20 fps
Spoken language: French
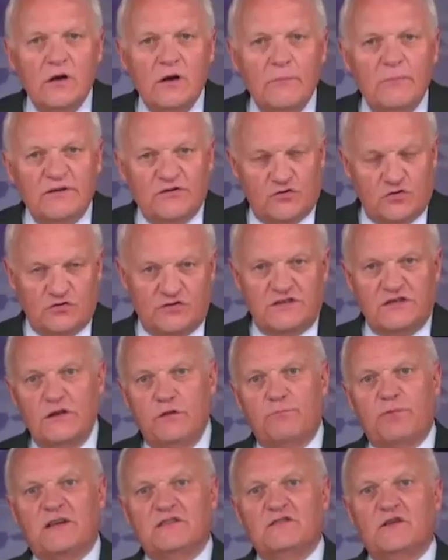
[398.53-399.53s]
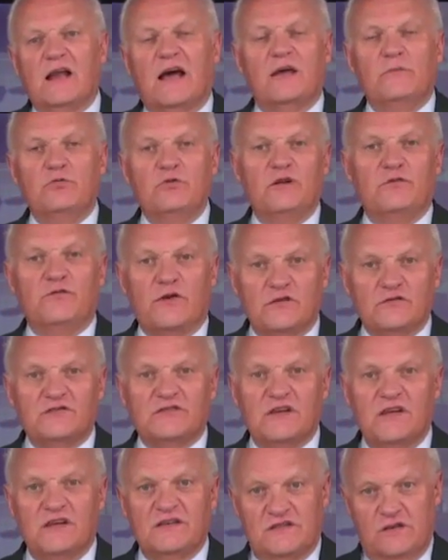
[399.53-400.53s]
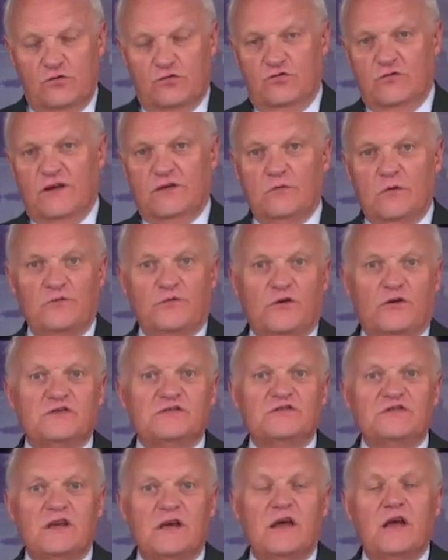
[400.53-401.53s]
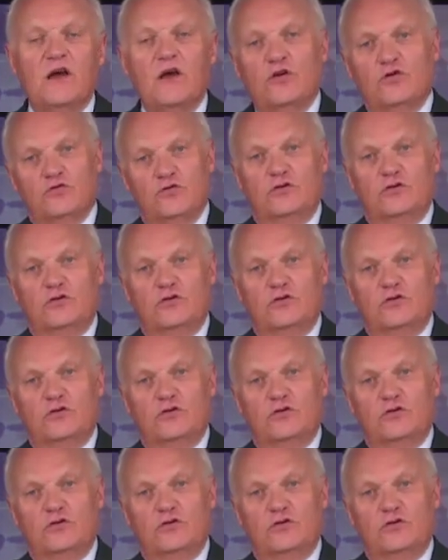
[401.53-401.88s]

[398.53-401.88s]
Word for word: Parce que si le président de la République française, si le gouvernement français ne